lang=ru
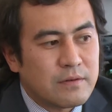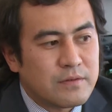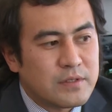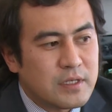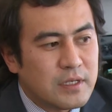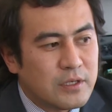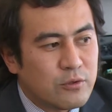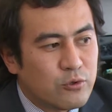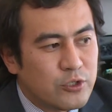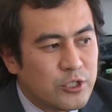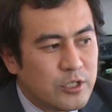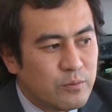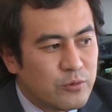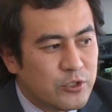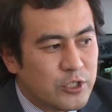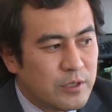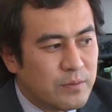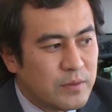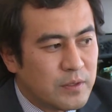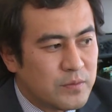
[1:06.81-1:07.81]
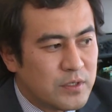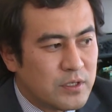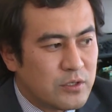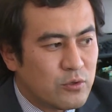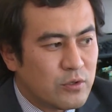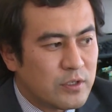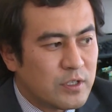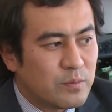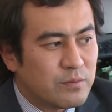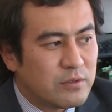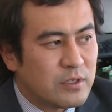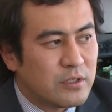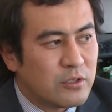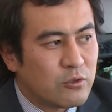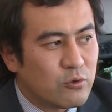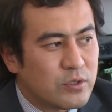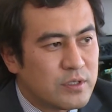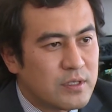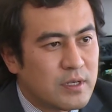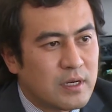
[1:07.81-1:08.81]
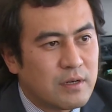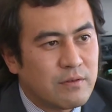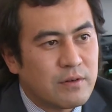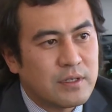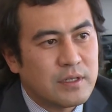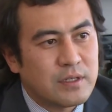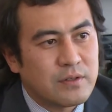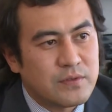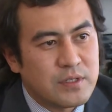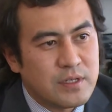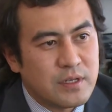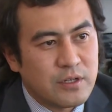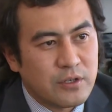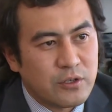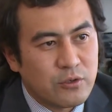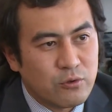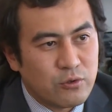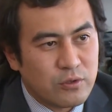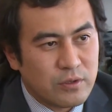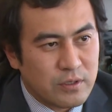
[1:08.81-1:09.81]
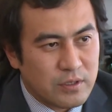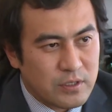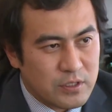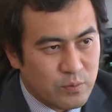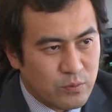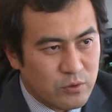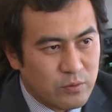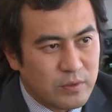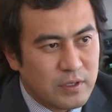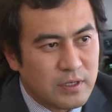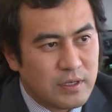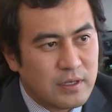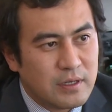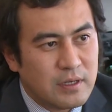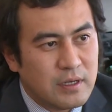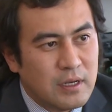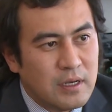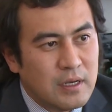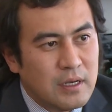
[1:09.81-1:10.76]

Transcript: в следующем учебном сезоне планируется охватить все регионы республики.